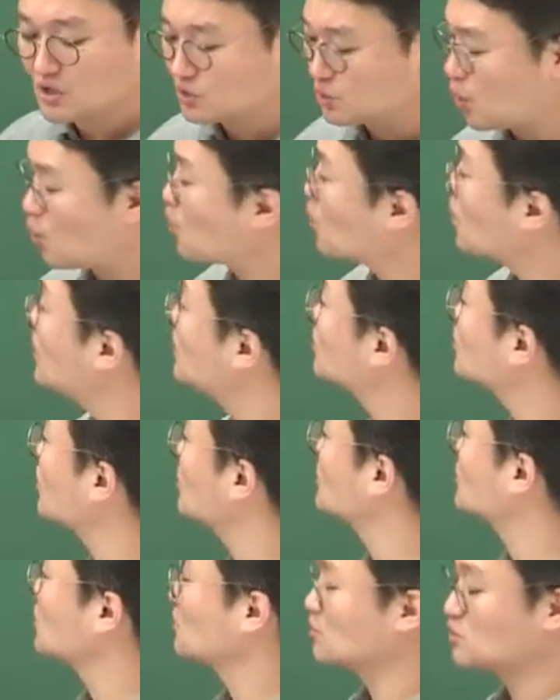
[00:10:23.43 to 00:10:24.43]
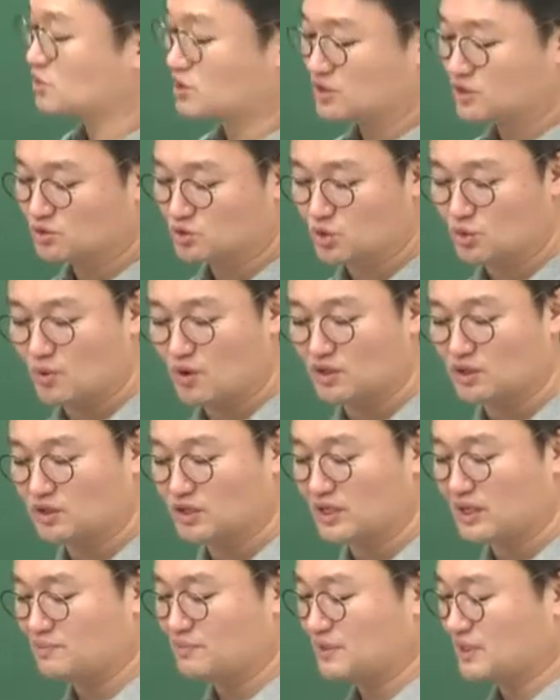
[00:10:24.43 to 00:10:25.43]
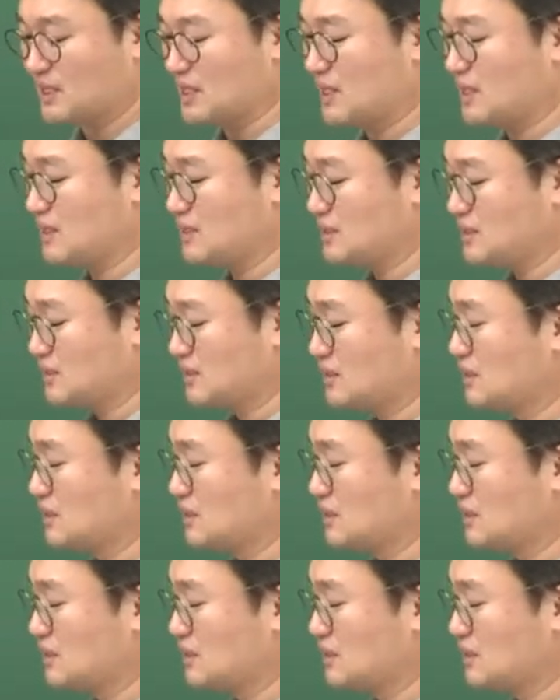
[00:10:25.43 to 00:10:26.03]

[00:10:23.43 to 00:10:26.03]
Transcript: 동궐도부터 보죠. 이거 좀 어렵긴 합니다.